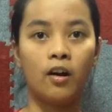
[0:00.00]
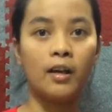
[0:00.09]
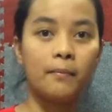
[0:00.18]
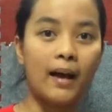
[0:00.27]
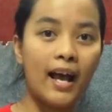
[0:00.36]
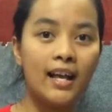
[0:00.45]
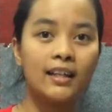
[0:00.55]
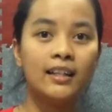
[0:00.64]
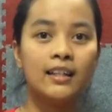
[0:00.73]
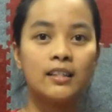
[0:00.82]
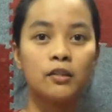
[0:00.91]
Okay ba?
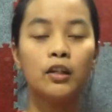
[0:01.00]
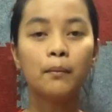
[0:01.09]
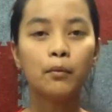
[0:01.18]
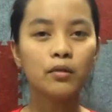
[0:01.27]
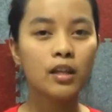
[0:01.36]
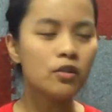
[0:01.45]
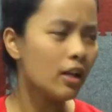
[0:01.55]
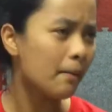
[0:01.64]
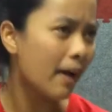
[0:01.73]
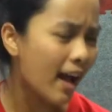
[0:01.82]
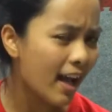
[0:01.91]
So, nabuksan nyo
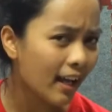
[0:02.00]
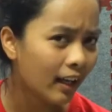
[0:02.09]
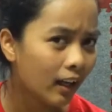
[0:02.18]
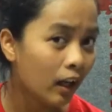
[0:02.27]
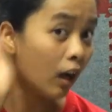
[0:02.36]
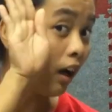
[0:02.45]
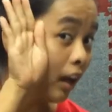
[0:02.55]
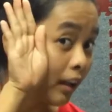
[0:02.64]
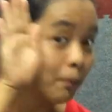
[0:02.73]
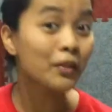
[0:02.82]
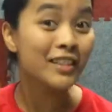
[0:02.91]
na ba?
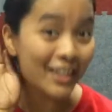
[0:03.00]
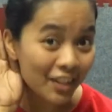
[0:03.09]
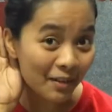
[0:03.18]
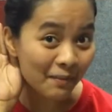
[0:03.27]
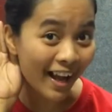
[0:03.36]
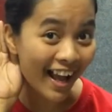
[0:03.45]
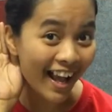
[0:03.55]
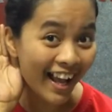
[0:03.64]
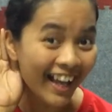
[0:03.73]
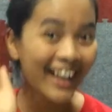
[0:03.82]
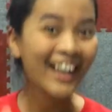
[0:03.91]
Nabuksan nyo na ba?
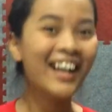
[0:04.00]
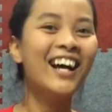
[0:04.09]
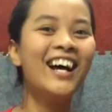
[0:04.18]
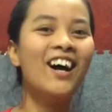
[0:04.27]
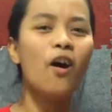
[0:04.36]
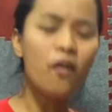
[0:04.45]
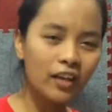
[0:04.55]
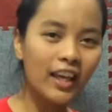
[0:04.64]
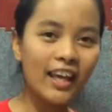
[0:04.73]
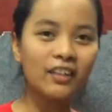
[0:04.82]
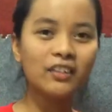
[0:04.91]

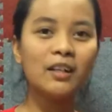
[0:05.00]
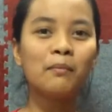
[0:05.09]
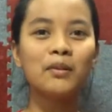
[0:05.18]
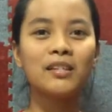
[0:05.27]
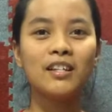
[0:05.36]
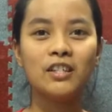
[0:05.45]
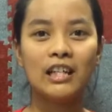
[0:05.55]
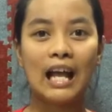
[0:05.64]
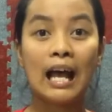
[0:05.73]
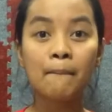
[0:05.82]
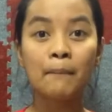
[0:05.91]
Okay, kung nabuksan nyo
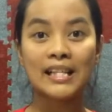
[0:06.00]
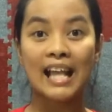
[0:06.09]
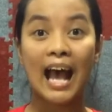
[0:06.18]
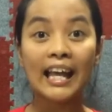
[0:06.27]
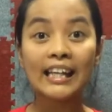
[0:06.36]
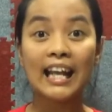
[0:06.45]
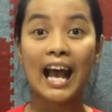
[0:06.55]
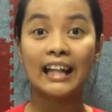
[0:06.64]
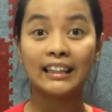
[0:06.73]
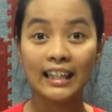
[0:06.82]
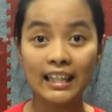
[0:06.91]
na, basahin
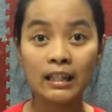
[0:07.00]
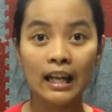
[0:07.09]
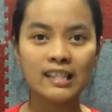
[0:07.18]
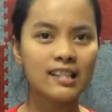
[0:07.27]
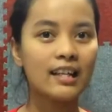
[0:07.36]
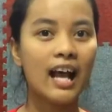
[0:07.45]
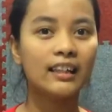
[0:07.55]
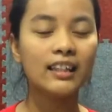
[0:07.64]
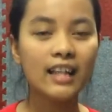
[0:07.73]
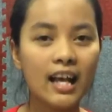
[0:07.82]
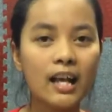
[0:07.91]
natin, laksan
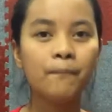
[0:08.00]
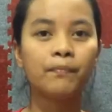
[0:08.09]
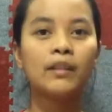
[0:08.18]
natin ha.